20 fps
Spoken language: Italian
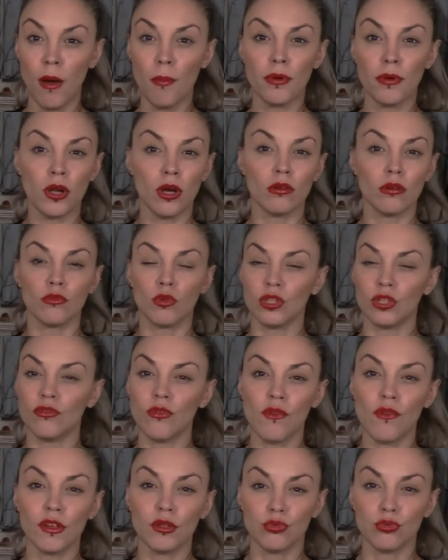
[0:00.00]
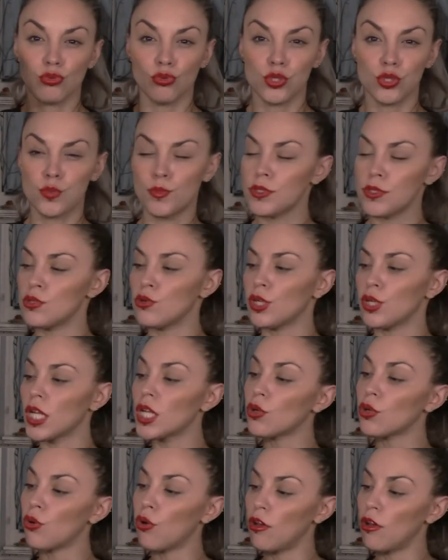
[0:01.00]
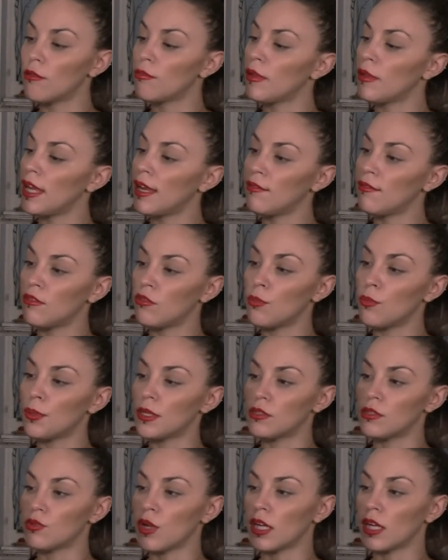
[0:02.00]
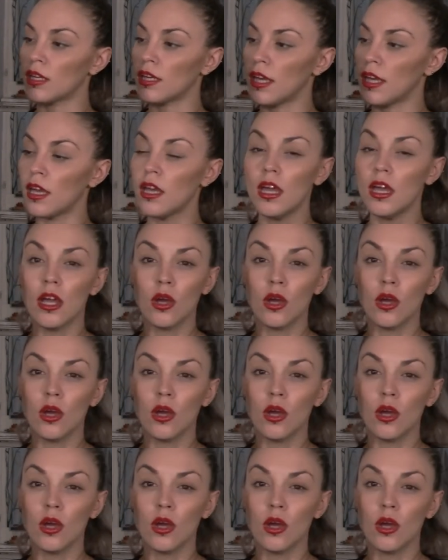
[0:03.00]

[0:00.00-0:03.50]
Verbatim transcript: però quando avevo fatto uno spesone enorme avevo preso anche